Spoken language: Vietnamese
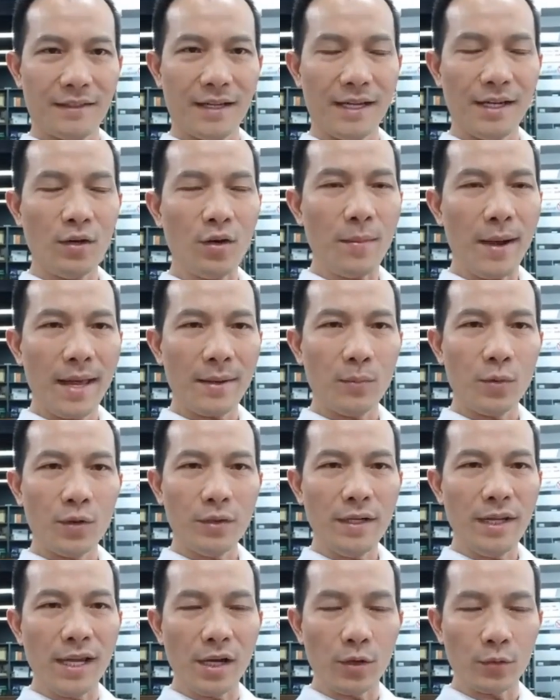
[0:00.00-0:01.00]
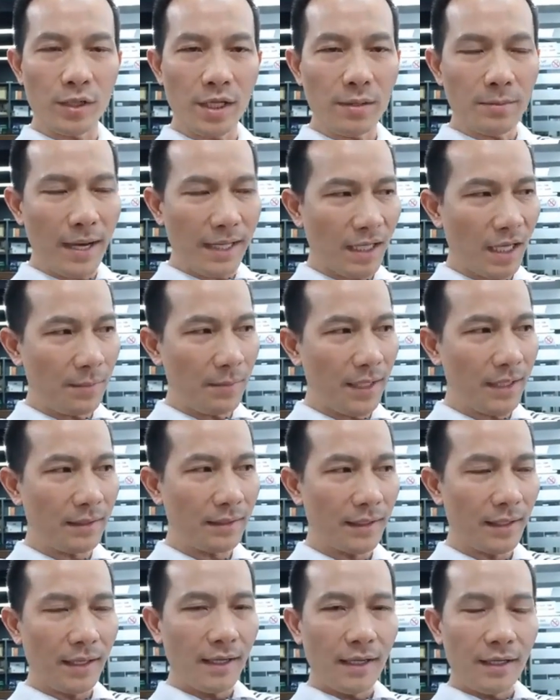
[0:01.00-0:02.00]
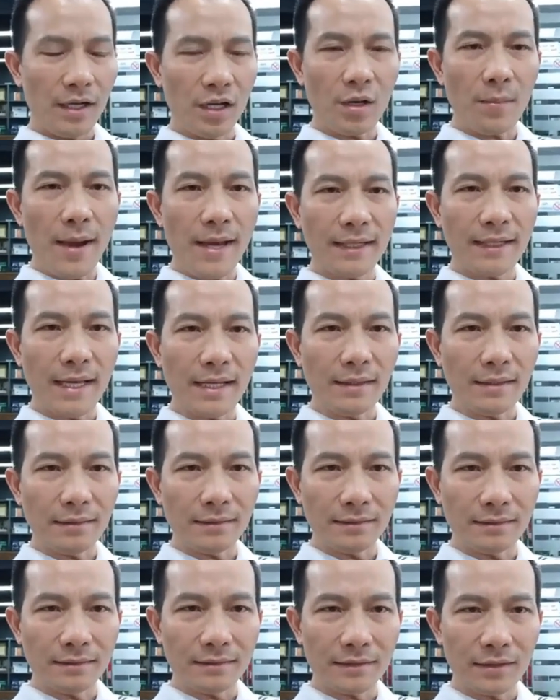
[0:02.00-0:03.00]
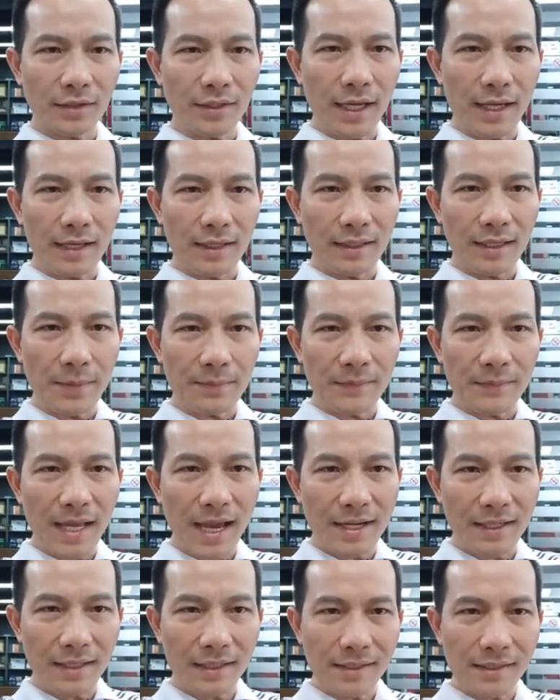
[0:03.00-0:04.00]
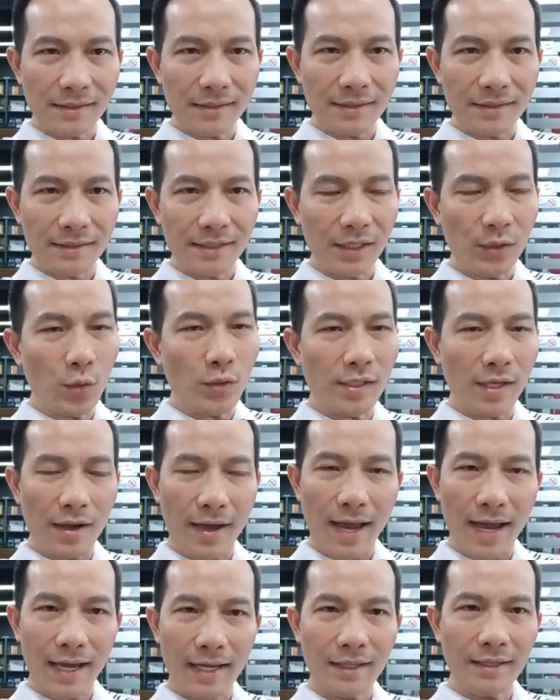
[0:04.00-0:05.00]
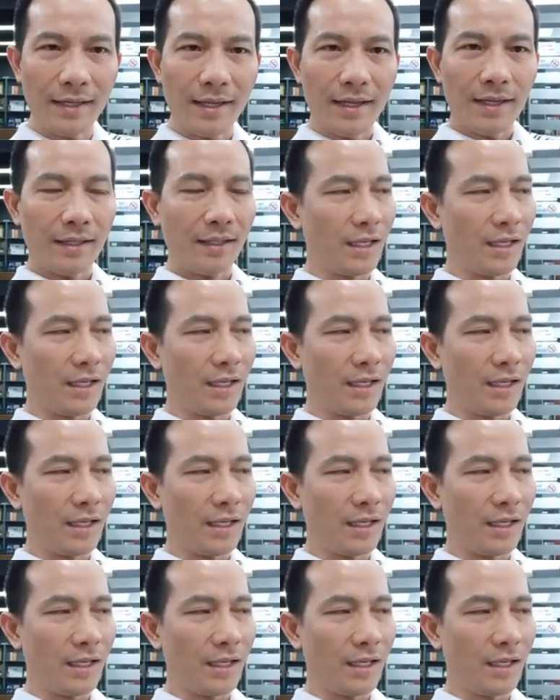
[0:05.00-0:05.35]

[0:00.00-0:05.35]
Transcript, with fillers: Nếu các bạn muốn hiểu chính bản thân mình, nếu các bạn có thể đập tan cái nỗi sợ hãi